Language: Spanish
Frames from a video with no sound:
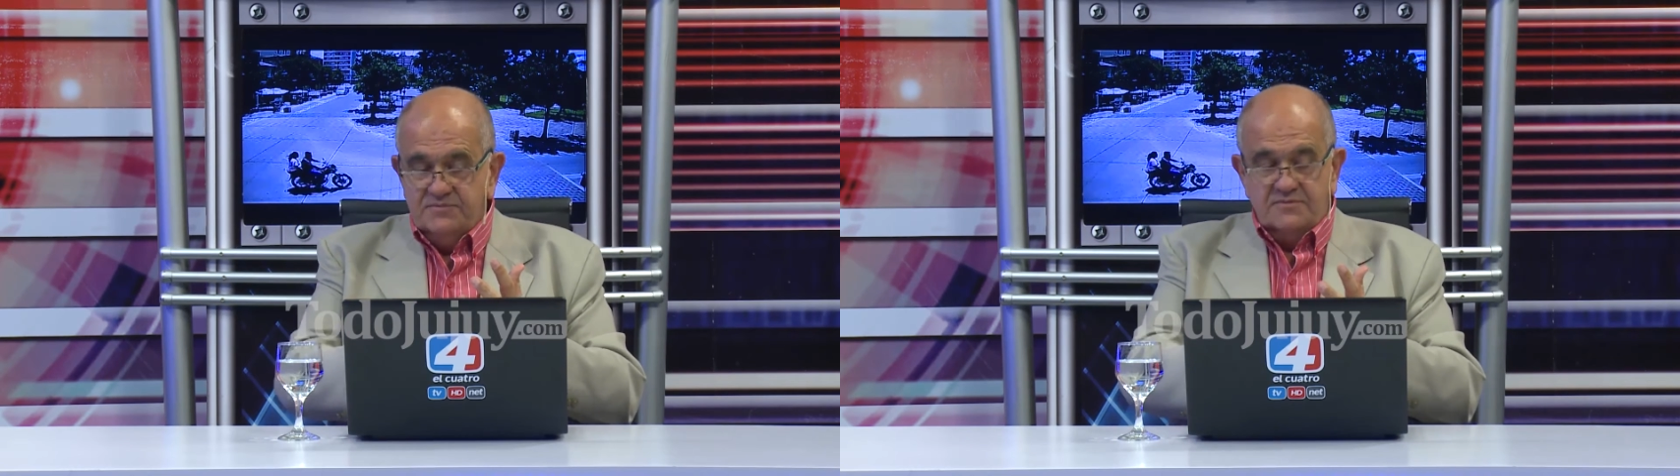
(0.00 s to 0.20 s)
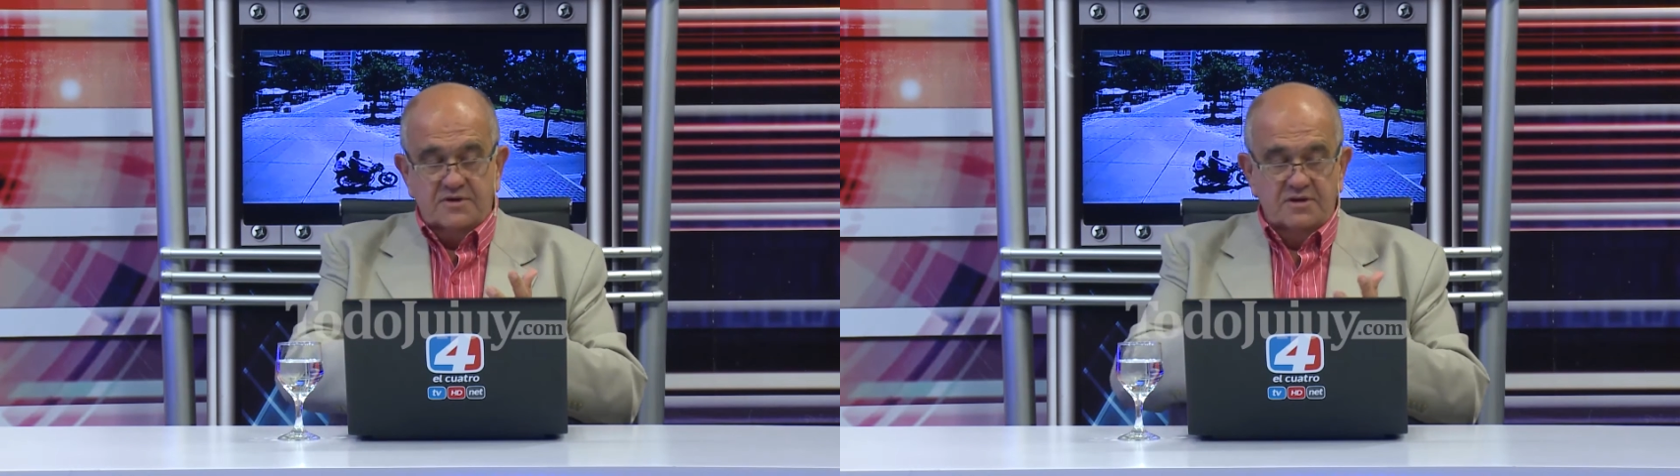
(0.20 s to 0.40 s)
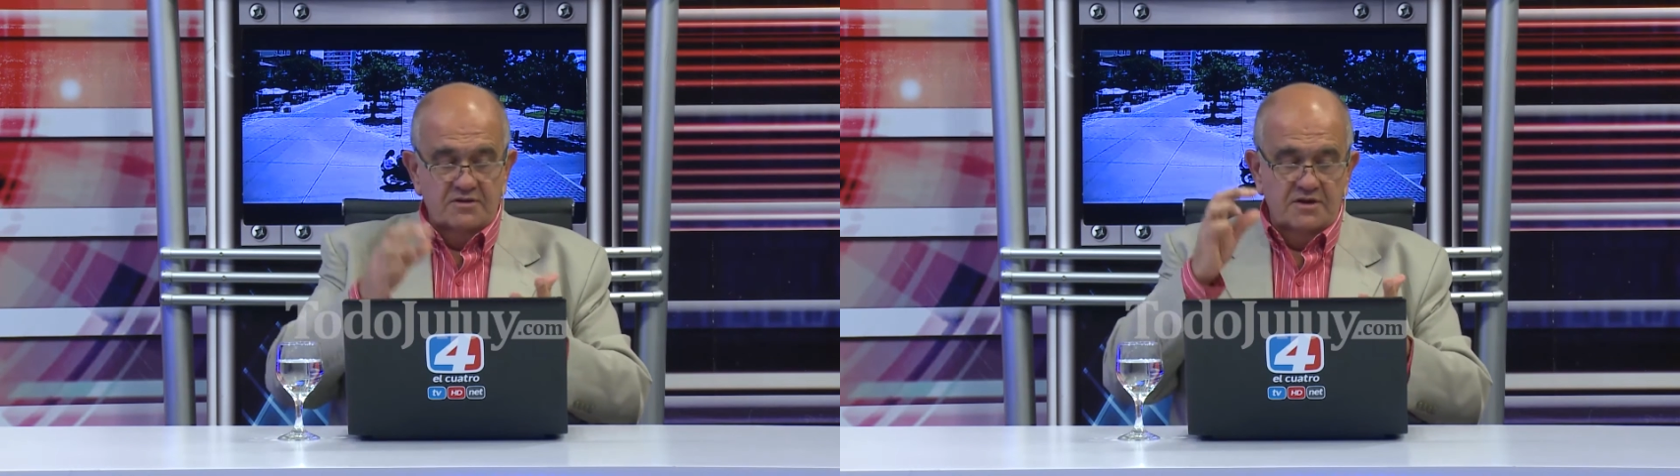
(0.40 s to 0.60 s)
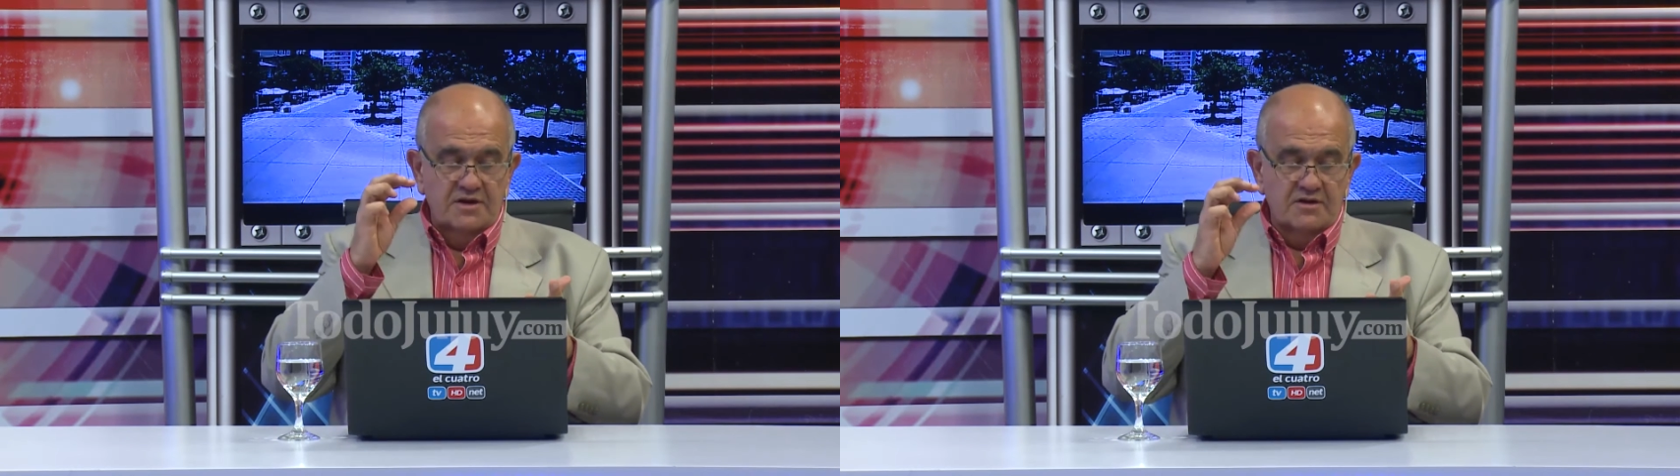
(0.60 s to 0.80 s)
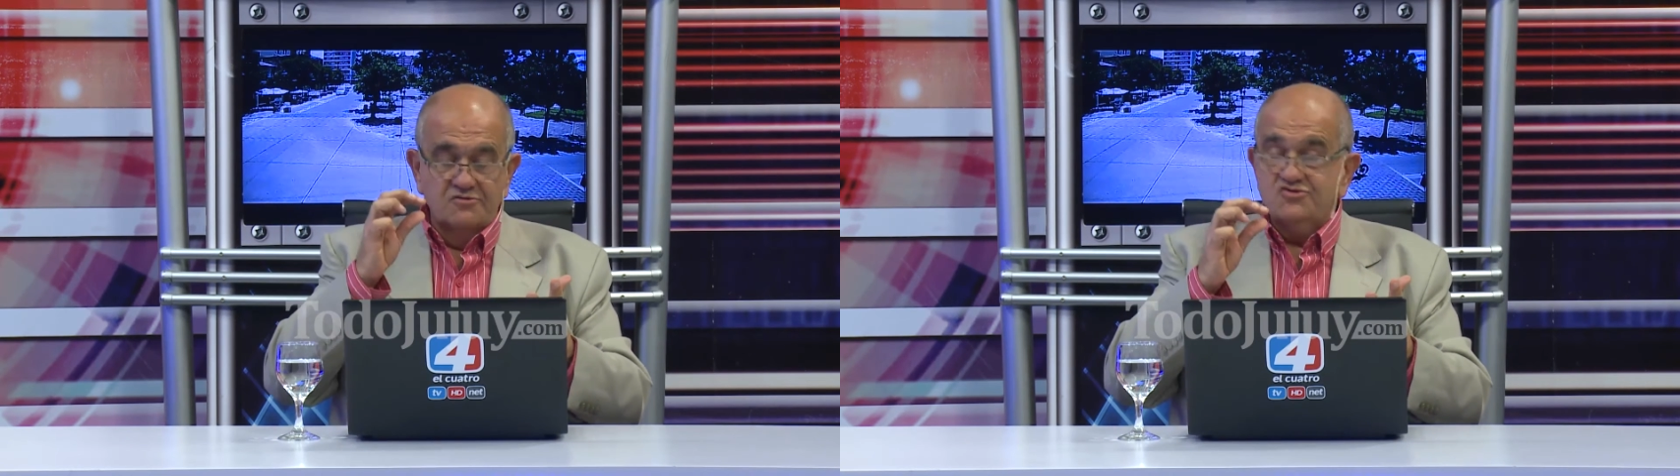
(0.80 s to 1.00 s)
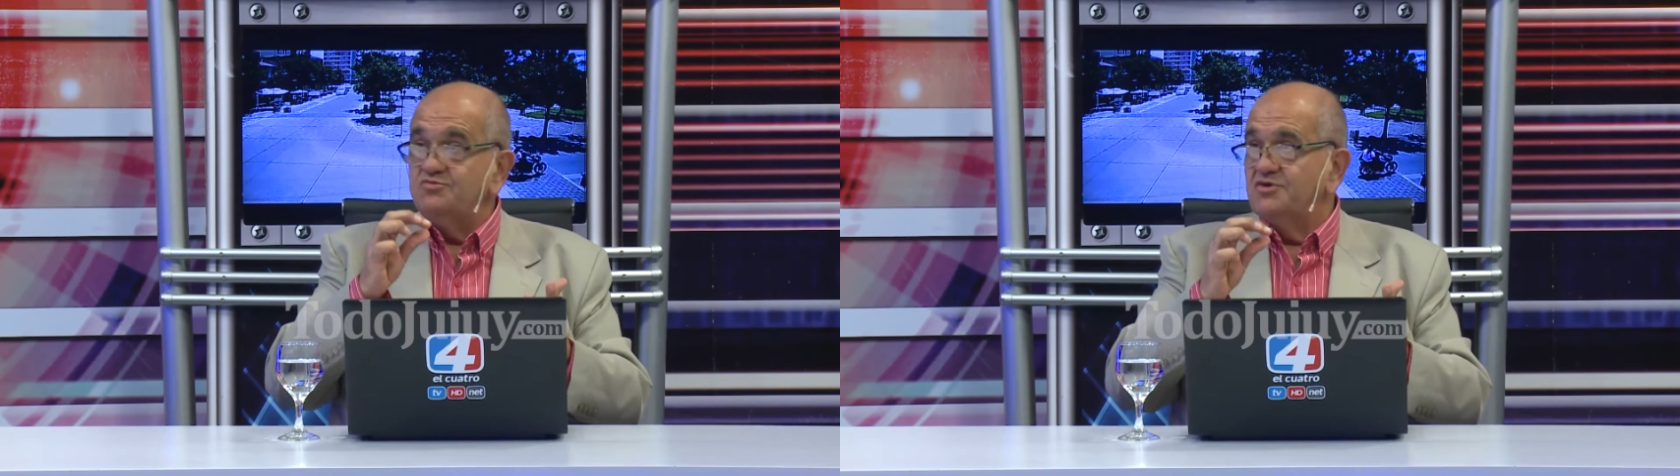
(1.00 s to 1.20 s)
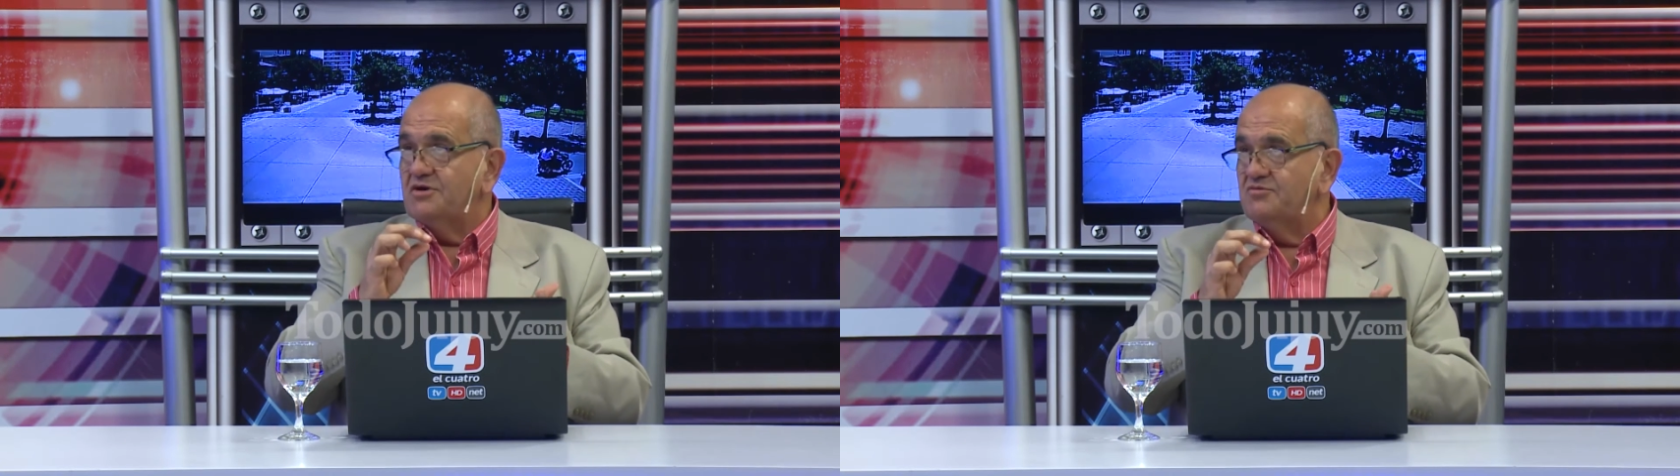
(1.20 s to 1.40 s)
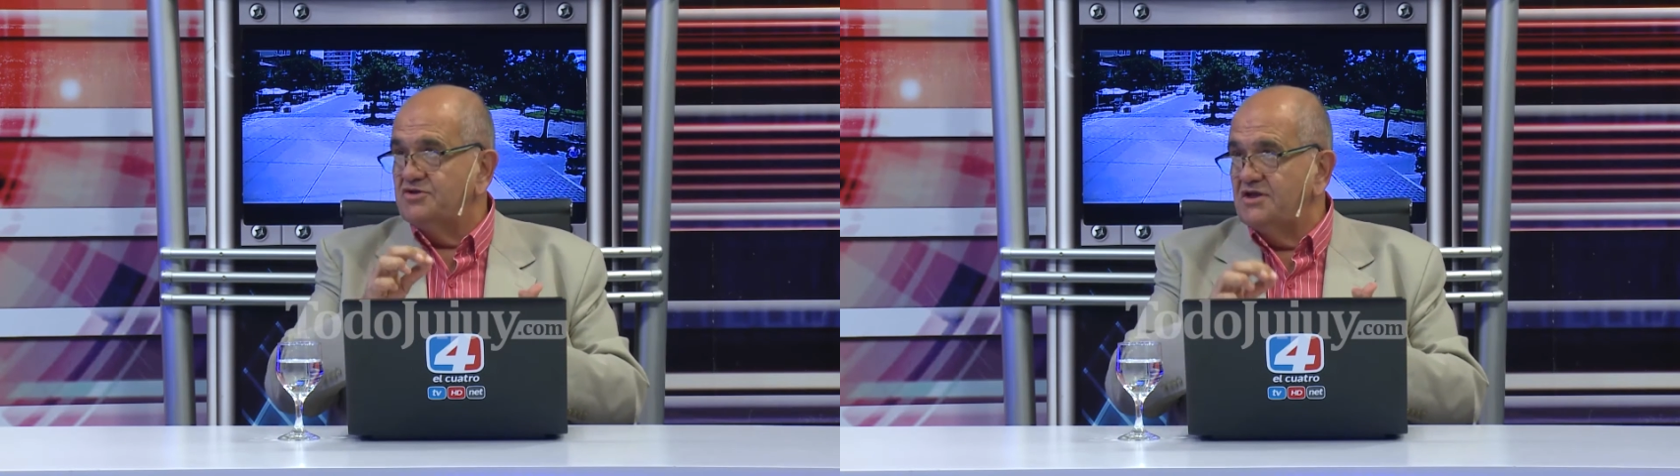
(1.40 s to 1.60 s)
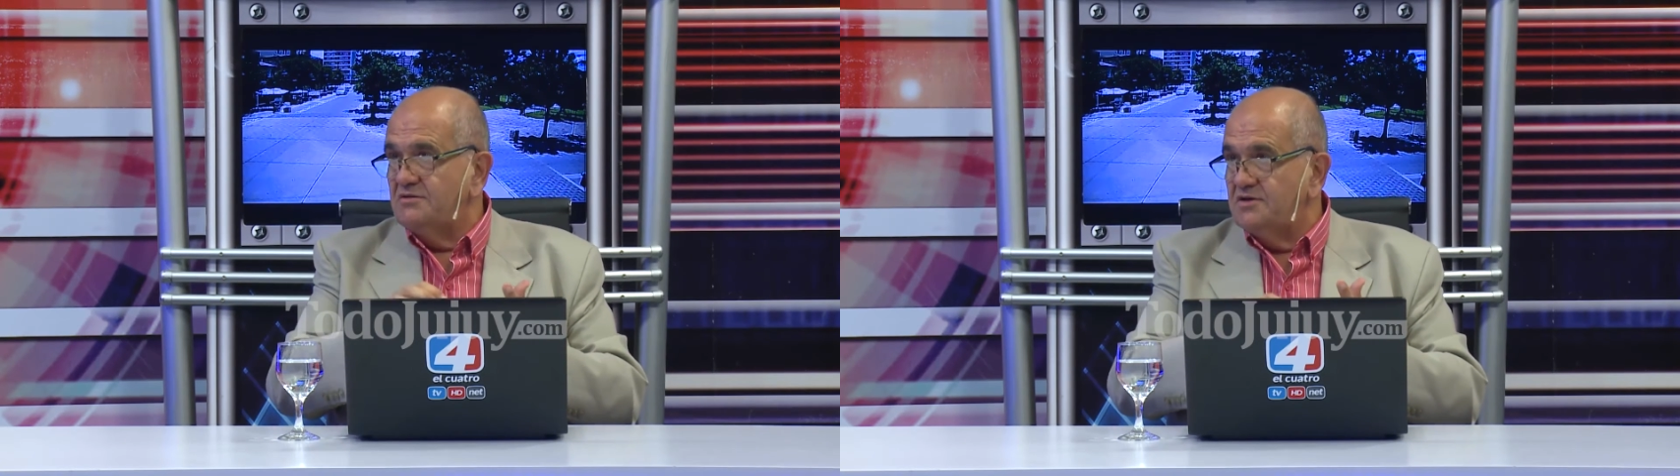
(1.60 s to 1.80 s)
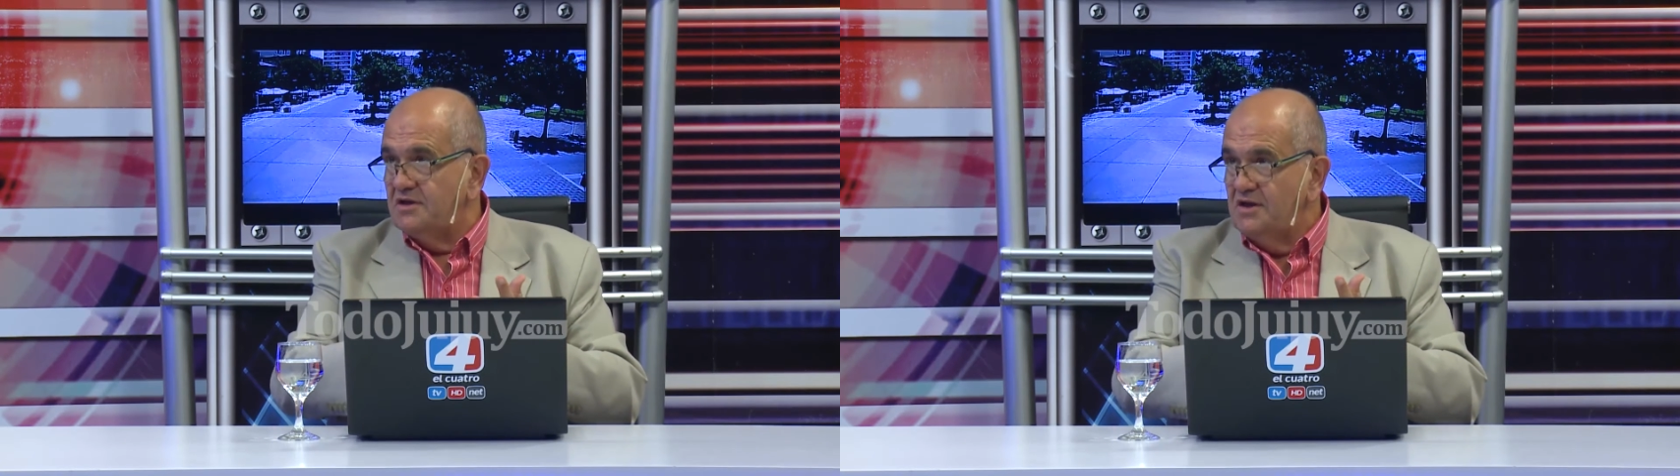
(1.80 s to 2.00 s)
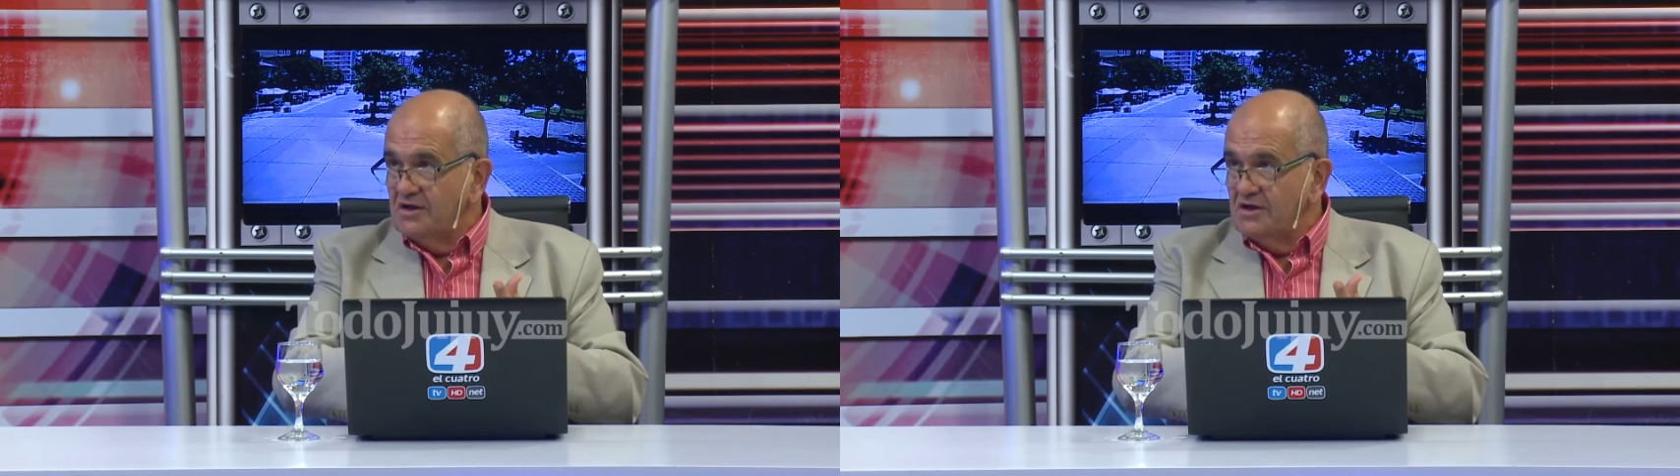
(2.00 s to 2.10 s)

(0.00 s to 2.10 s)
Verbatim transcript: eh, consumo de combustible,